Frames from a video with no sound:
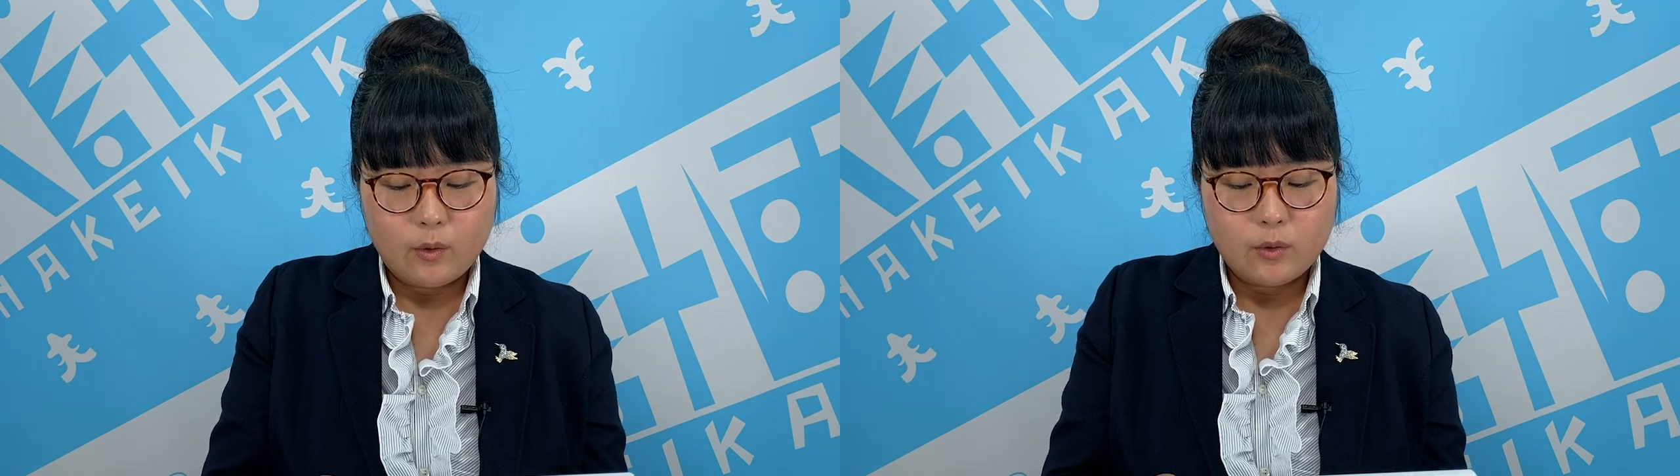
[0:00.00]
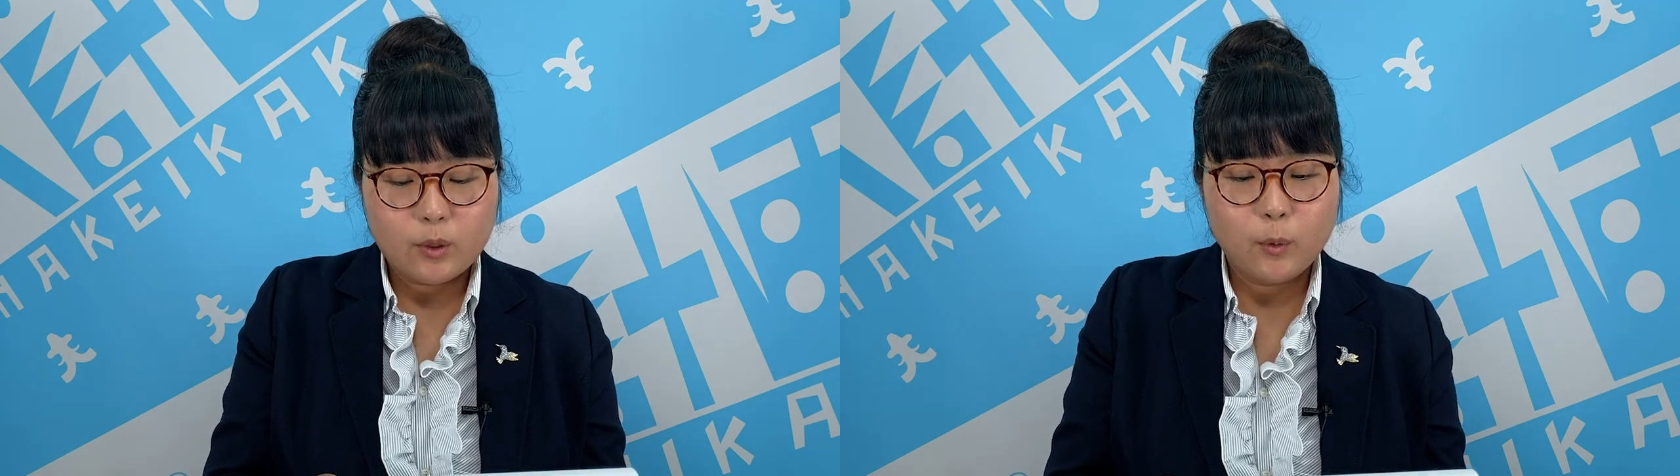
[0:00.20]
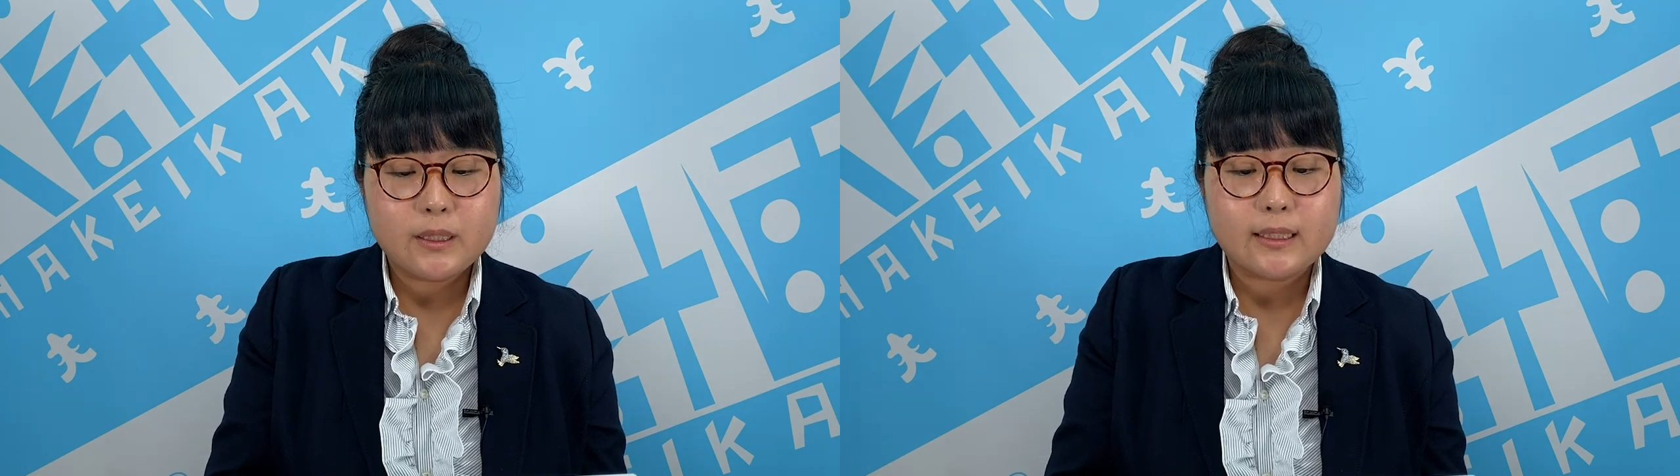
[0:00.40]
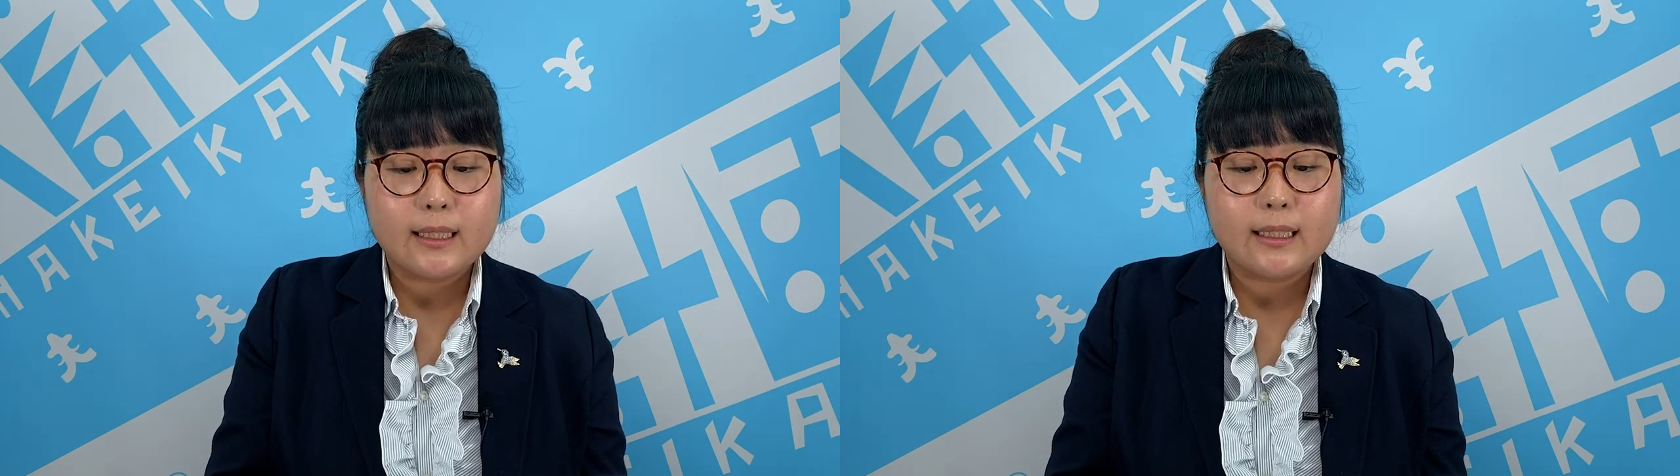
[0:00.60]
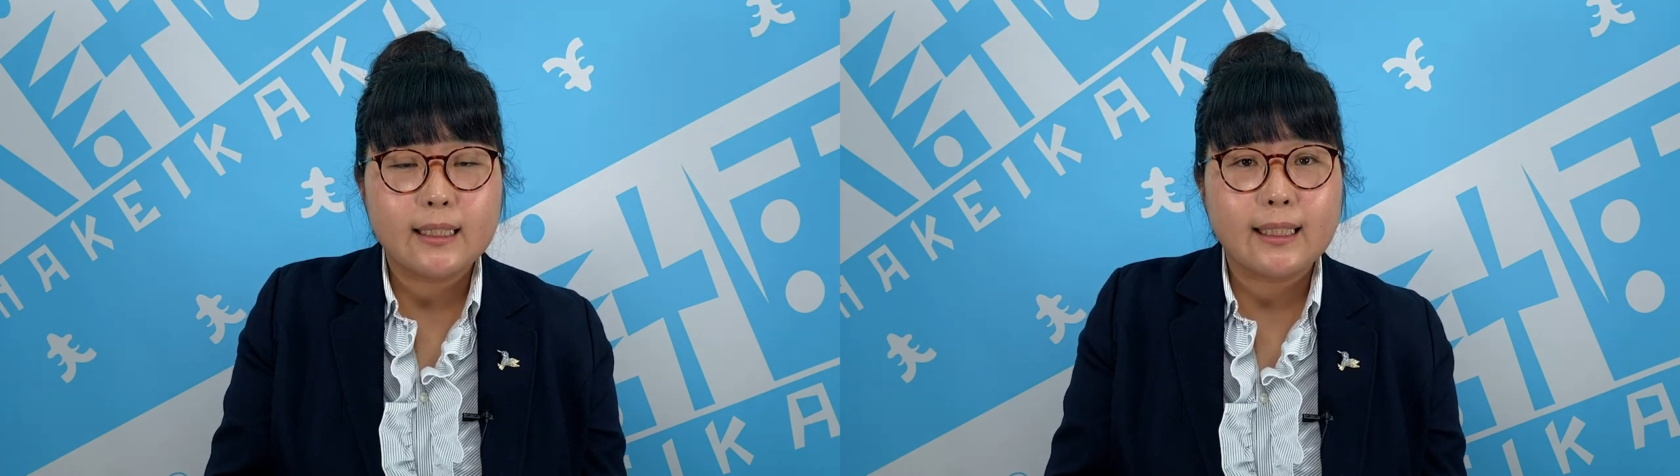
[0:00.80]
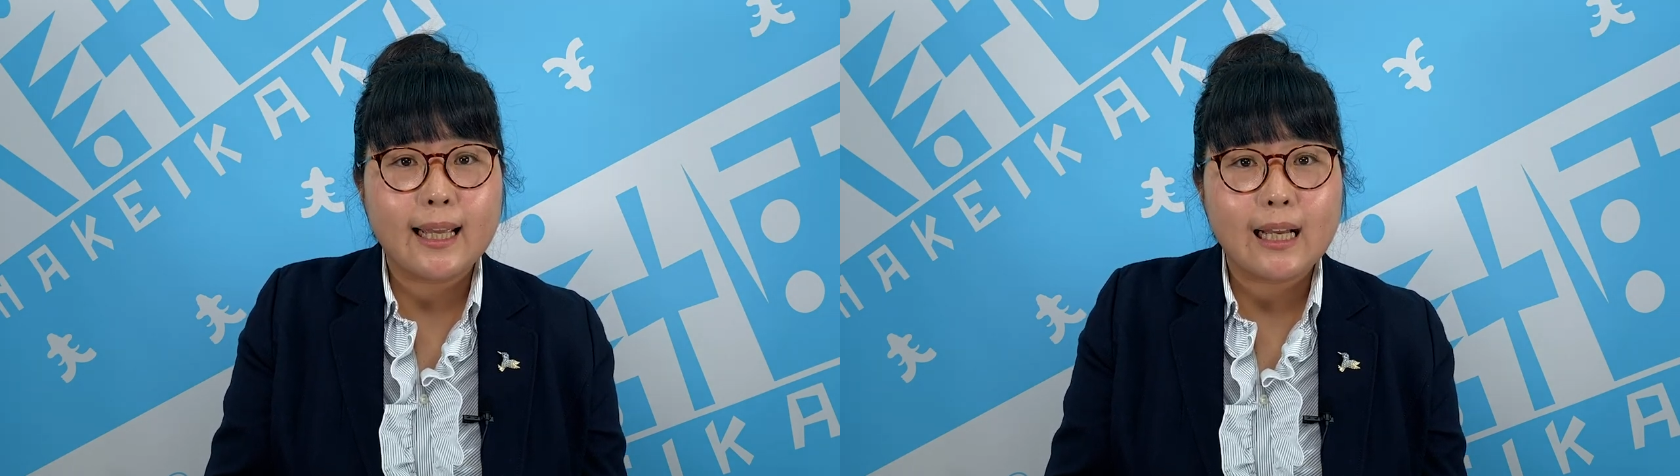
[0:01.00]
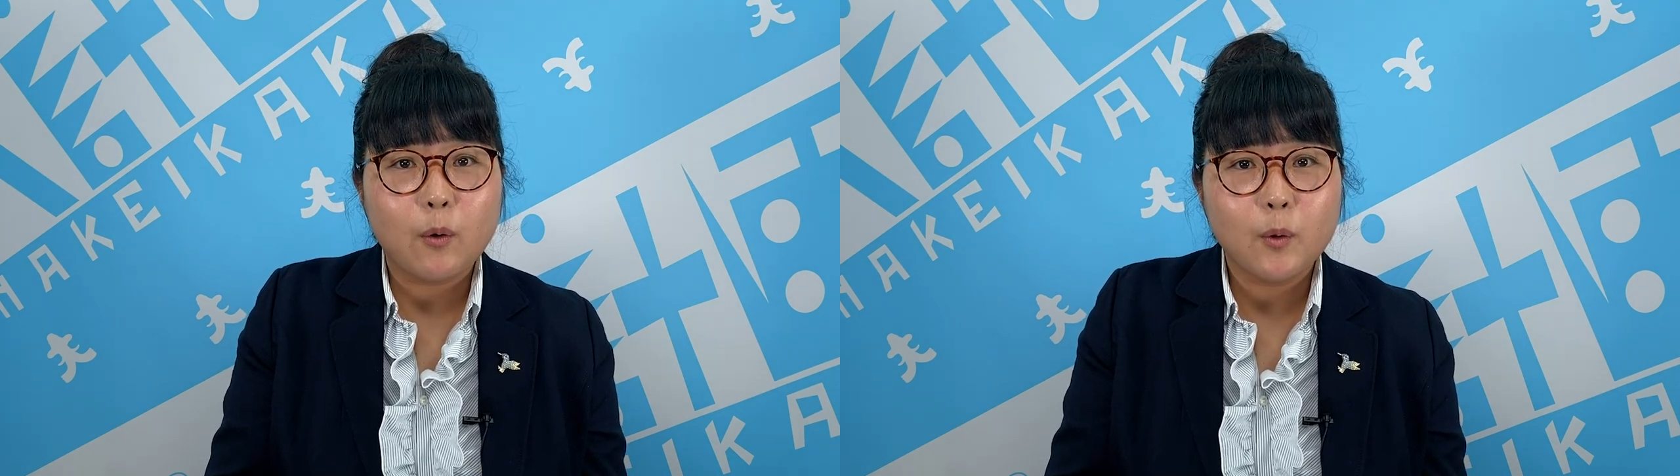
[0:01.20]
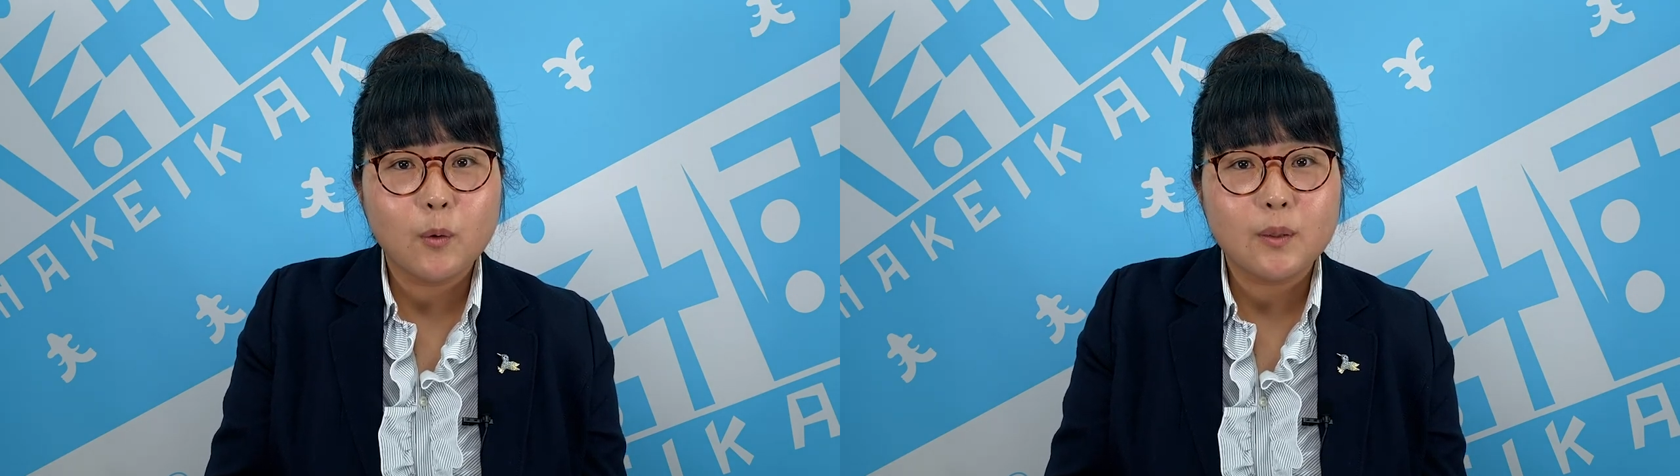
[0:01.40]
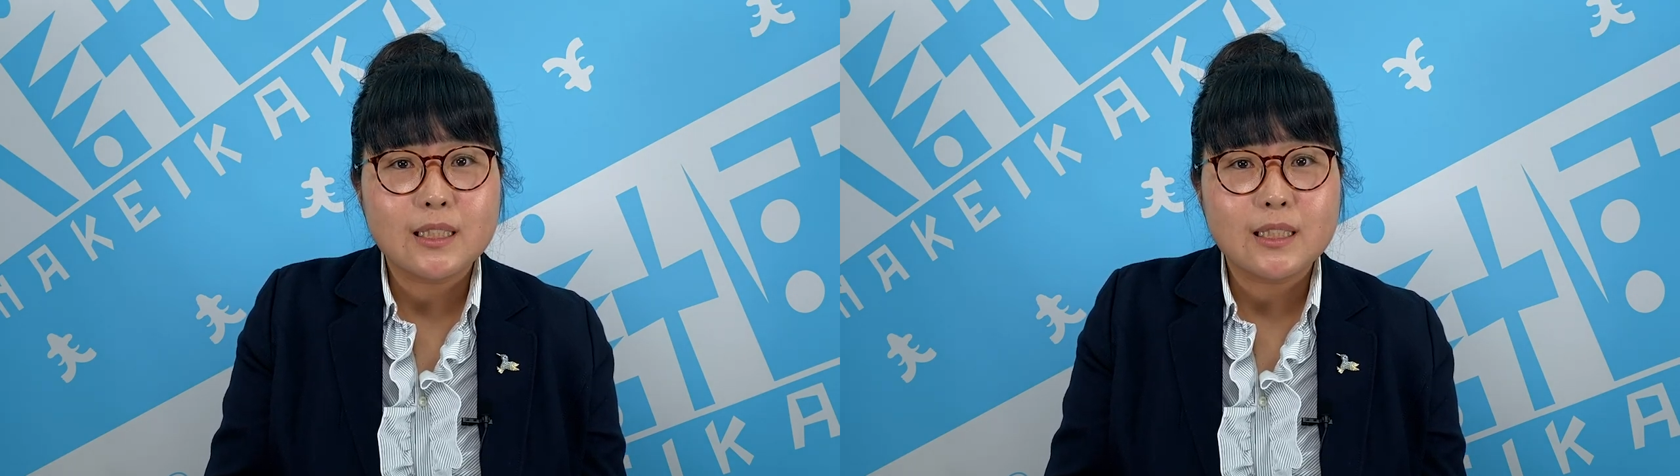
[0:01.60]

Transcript: 消費者に危険が及んで